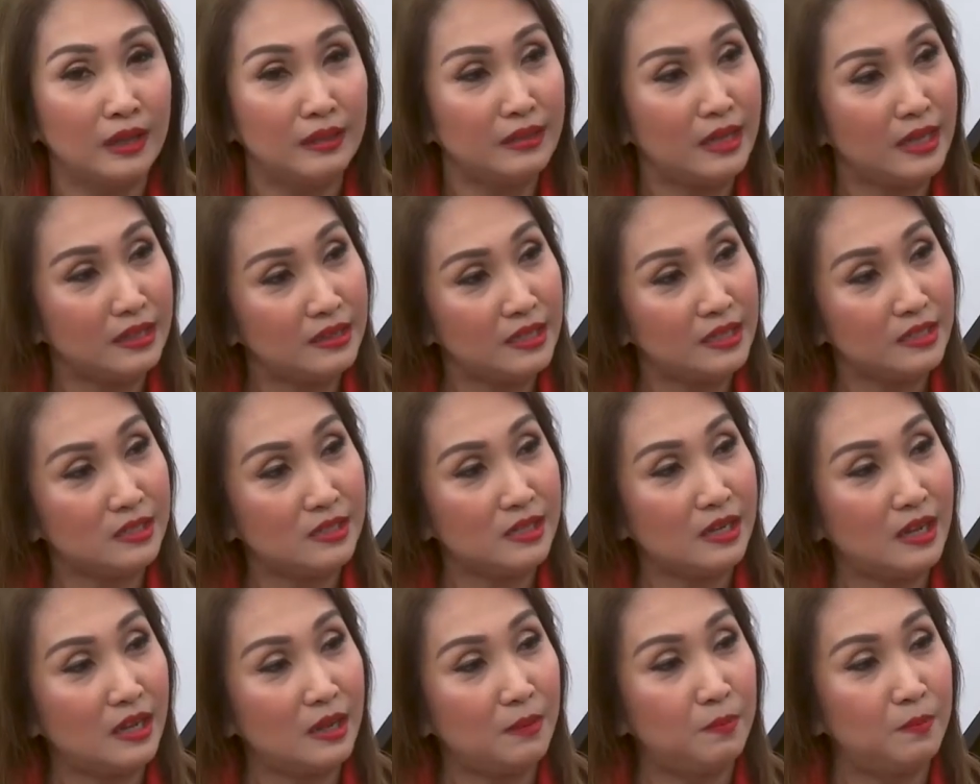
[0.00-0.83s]
that is
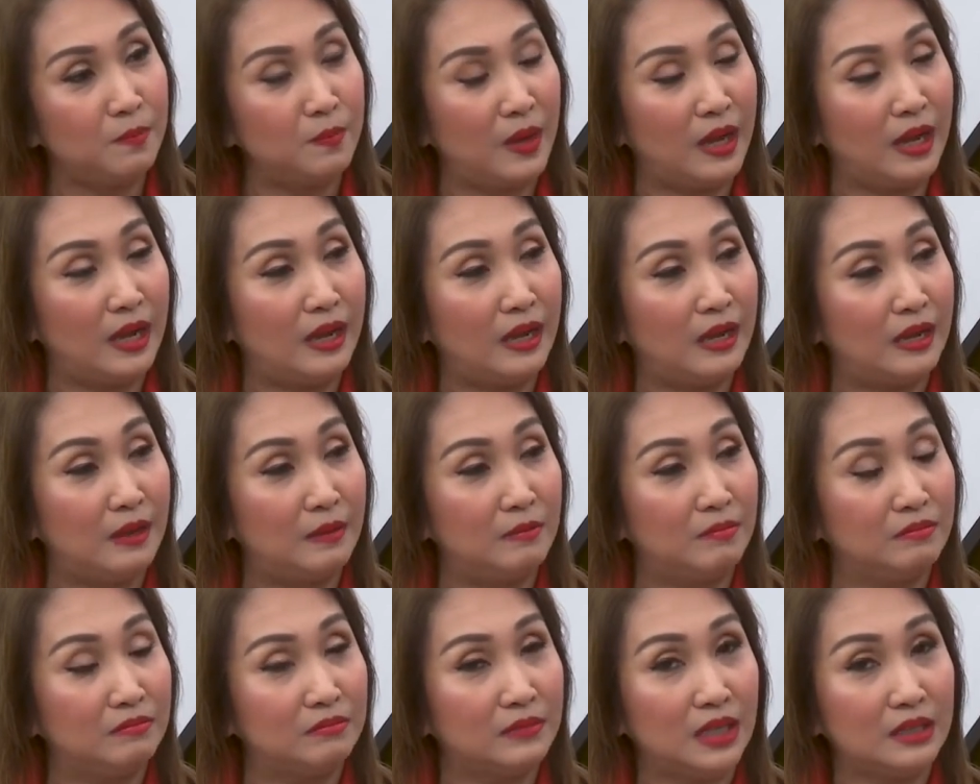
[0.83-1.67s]
a um,
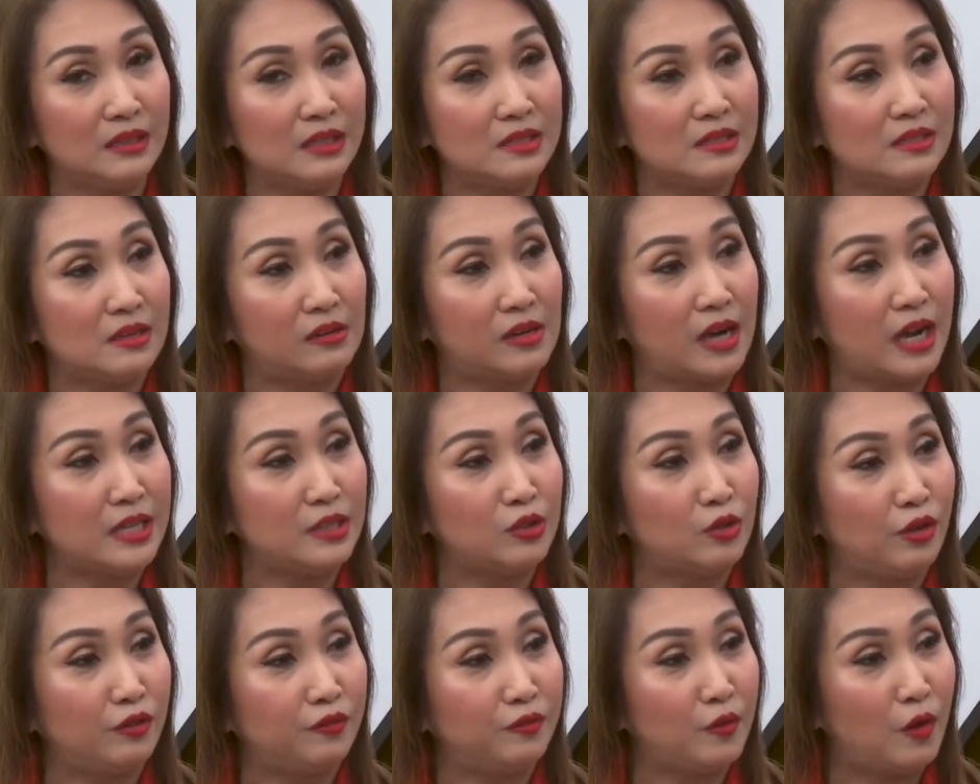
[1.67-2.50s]
that is the
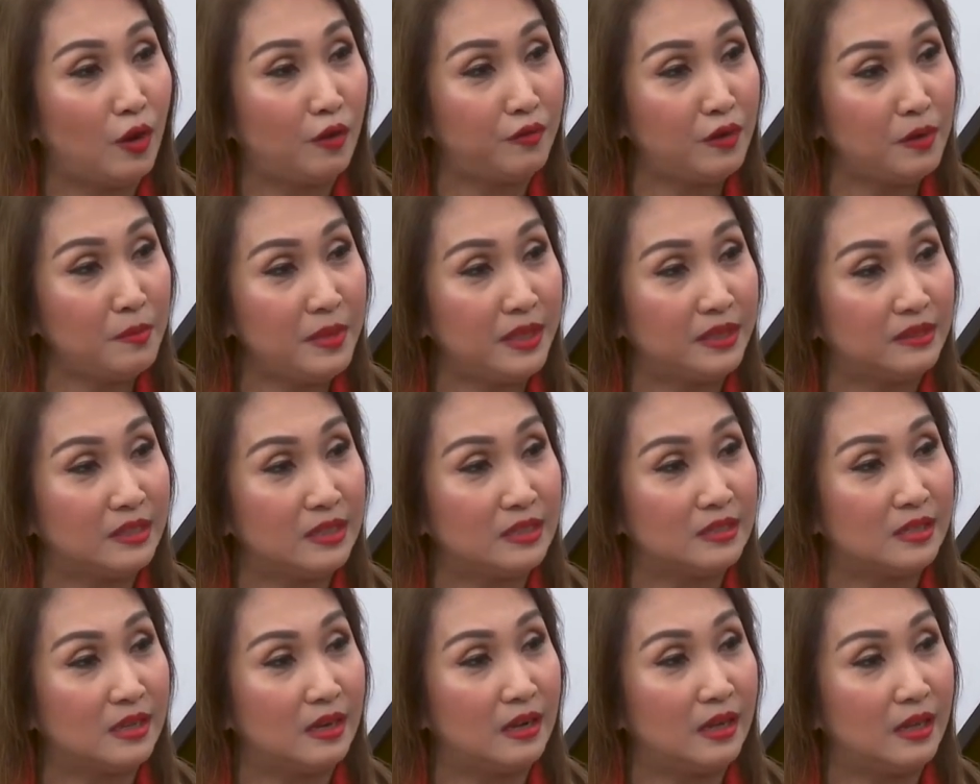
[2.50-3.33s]
right of government,
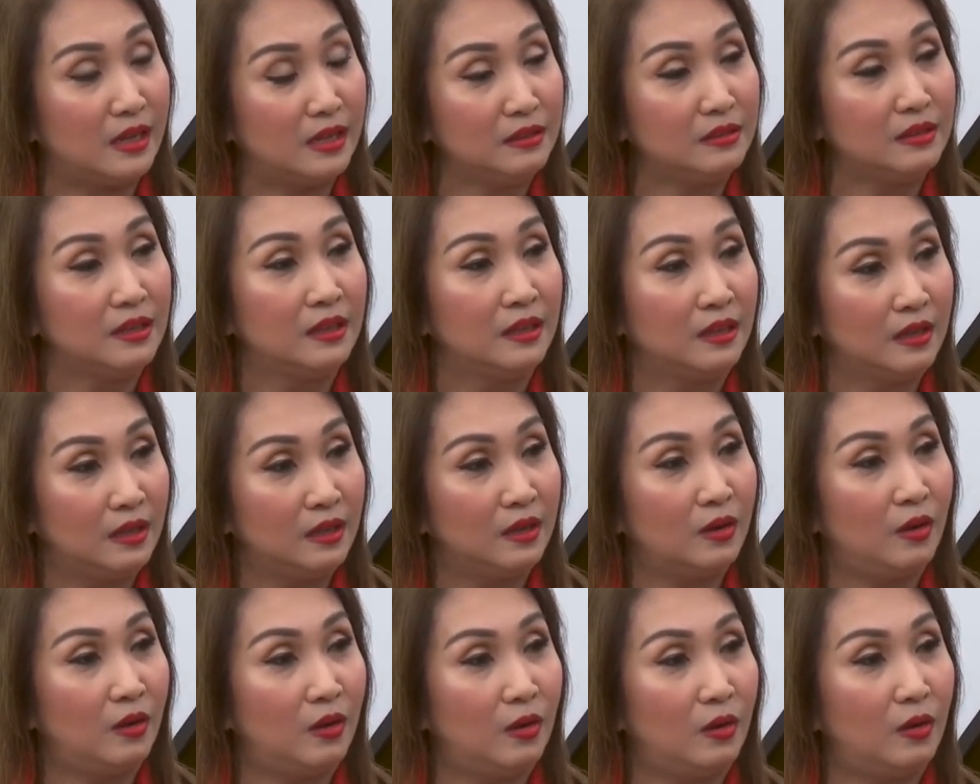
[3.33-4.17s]
isn't yes. it?
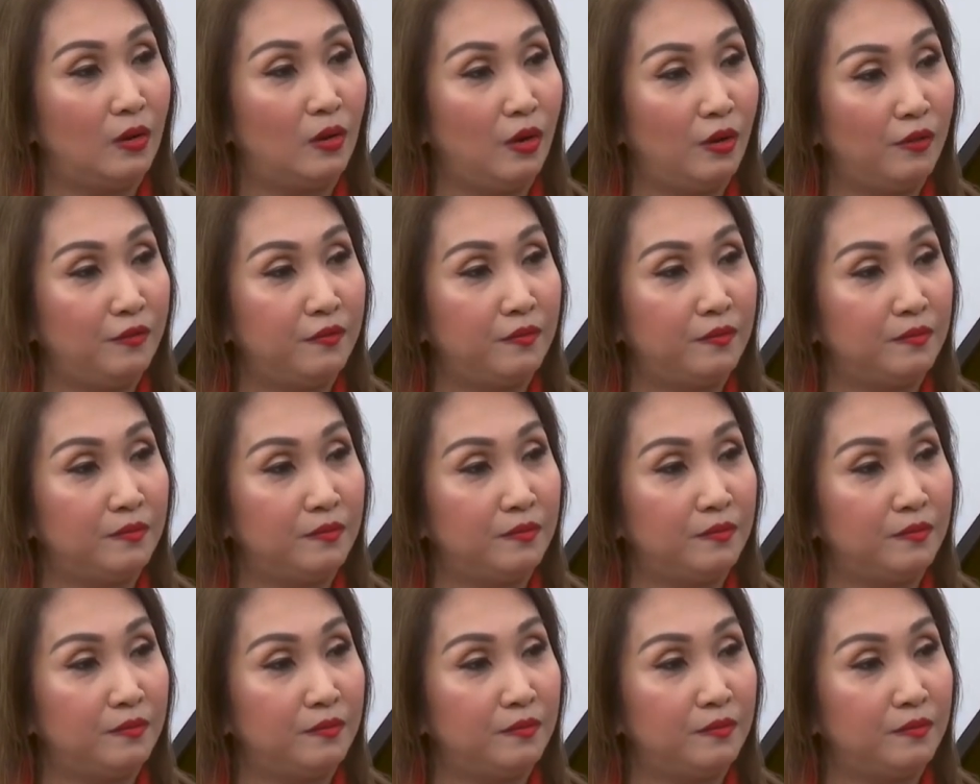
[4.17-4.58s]
Oo. That is